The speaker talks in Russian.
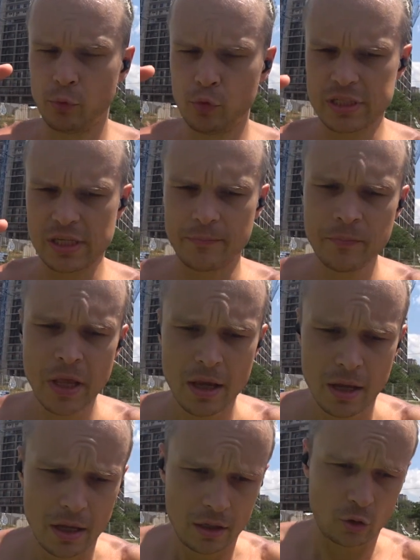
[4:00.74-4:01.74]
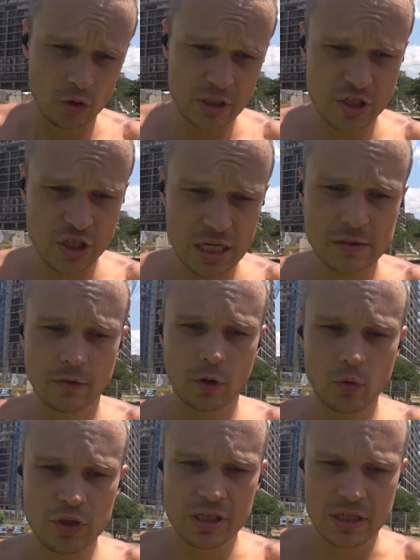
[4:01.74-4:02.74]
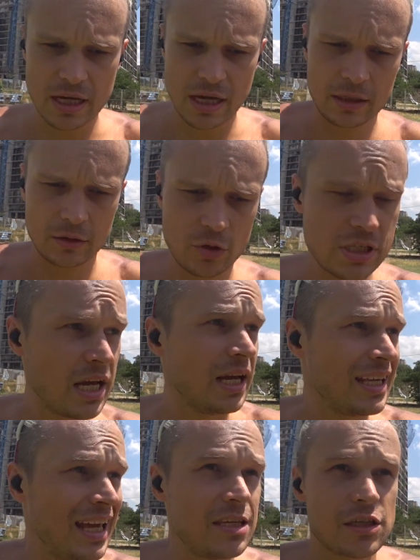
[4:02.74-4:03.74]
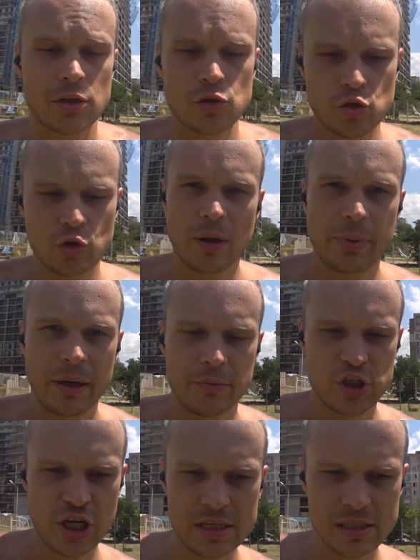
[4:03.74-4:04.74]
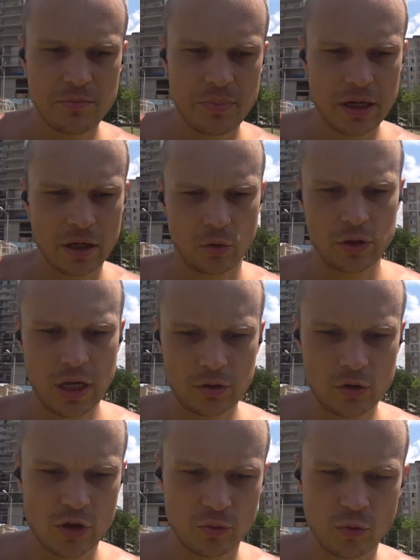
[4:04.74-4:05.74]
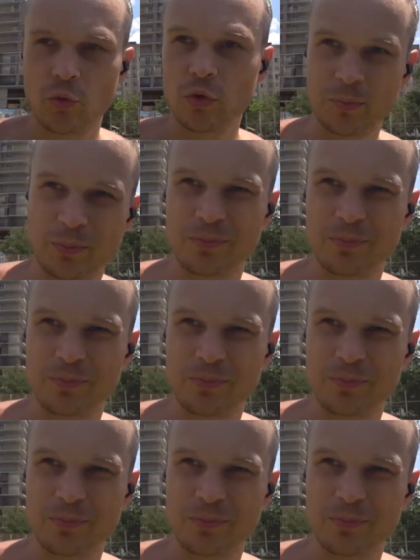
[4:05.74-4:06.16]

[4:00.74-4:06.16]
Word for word: пульса. То сейчас в Грузии я, то есть я не скажу, что я прямо часто бегаю, да, то есть, ну вот